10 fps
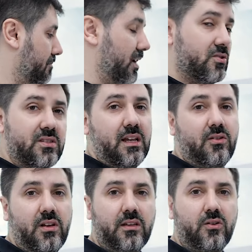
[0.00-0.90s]
ma non sta
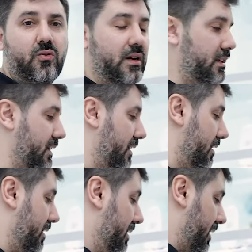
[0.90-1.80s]
togliendo
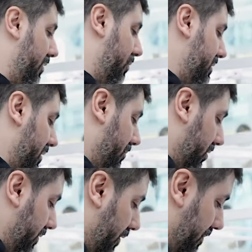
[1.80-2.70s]
qualità. E questo è il
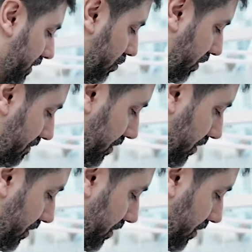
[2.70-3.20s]
motivo per cui